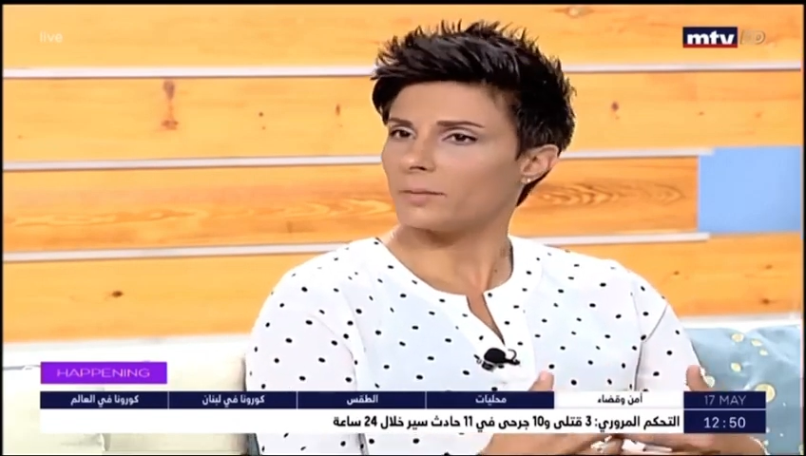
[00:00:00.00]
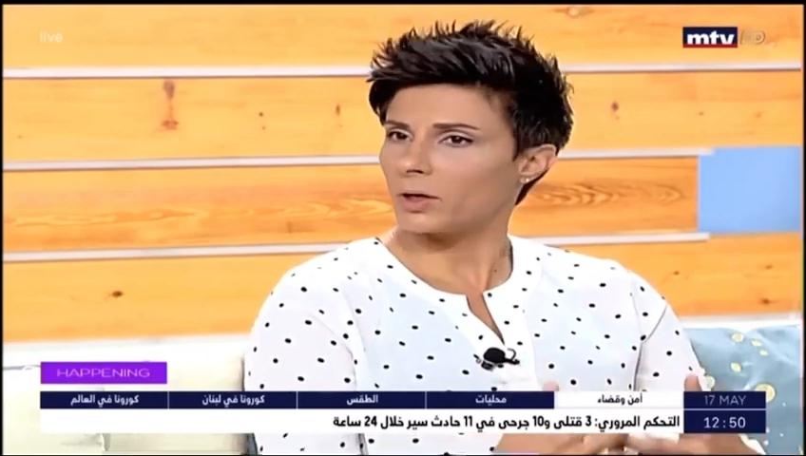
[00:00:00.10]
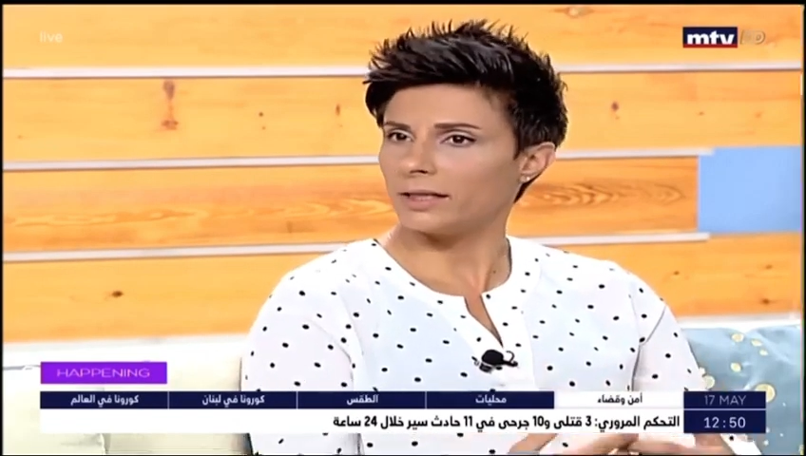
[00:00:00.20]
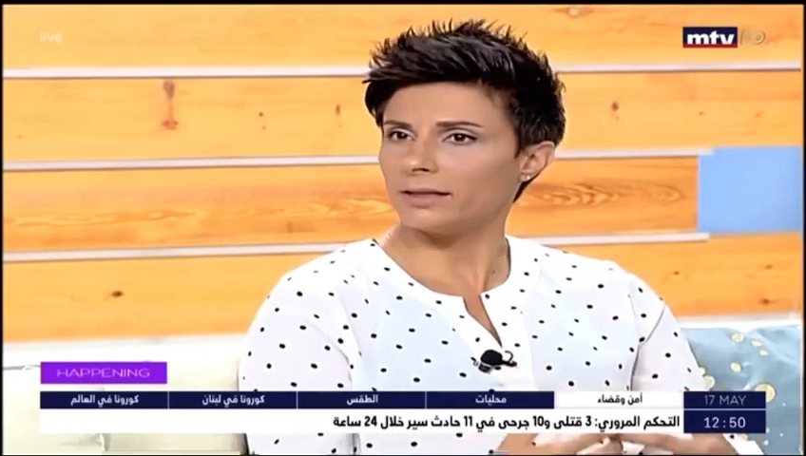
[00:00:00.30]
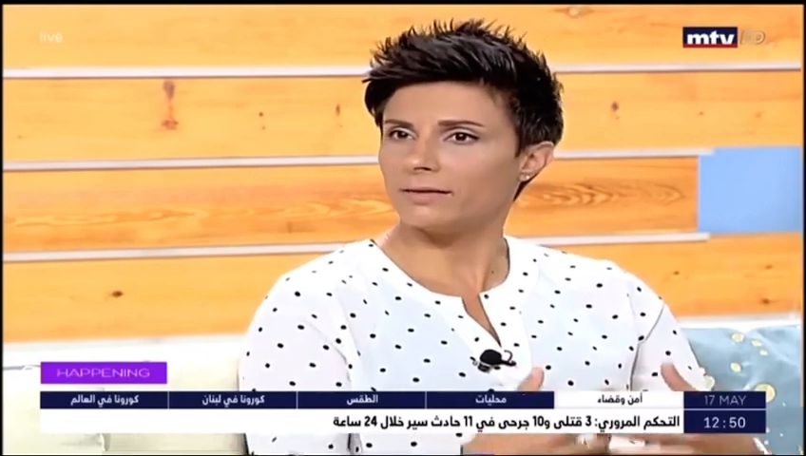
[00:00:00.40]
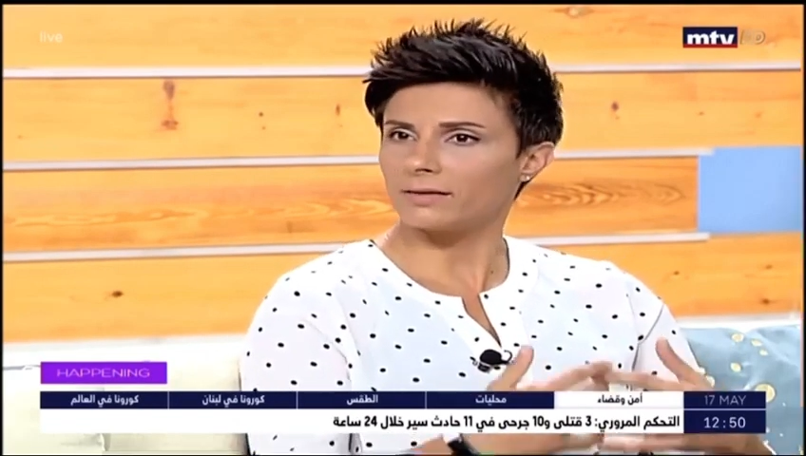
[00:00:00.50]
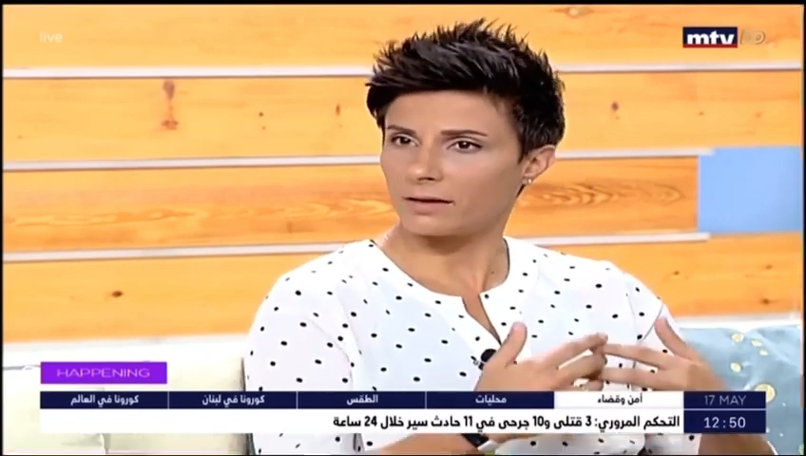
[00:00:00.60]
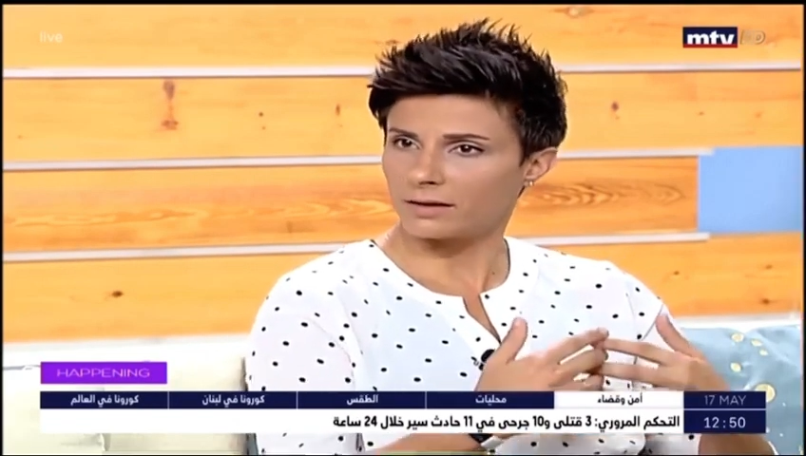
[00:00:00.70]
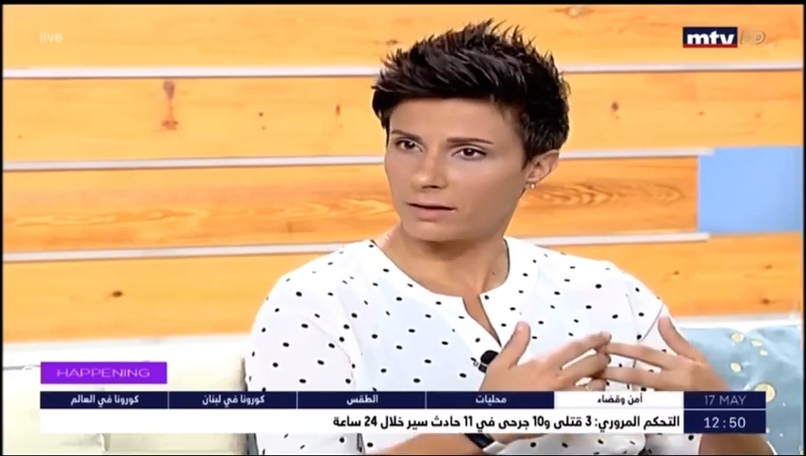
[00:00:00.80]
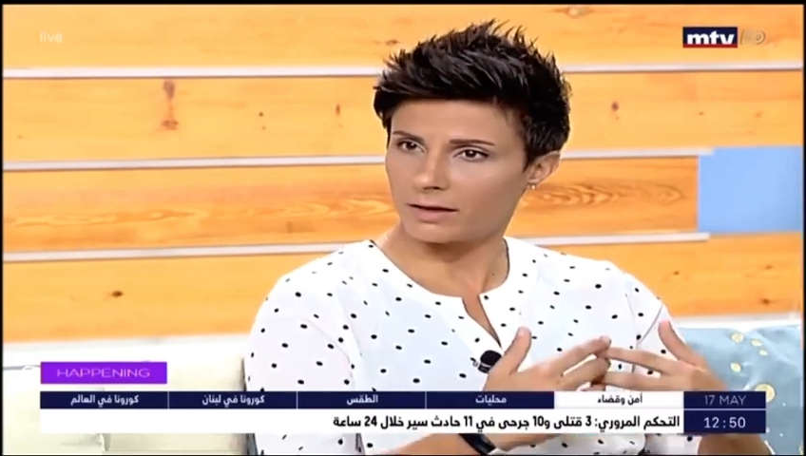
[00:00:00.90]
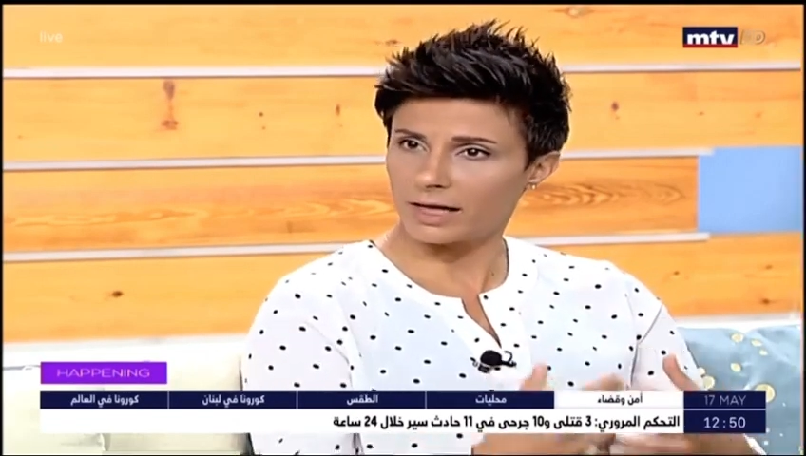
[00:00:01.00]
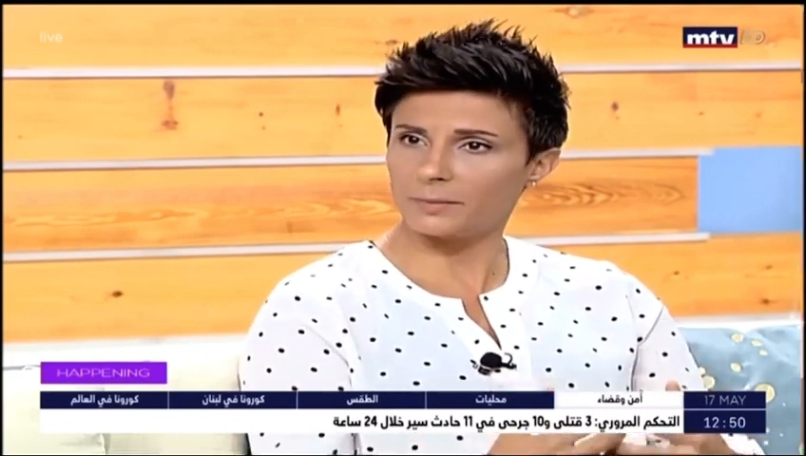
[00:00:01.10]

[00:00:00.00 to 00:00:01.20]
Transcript: مريض آه،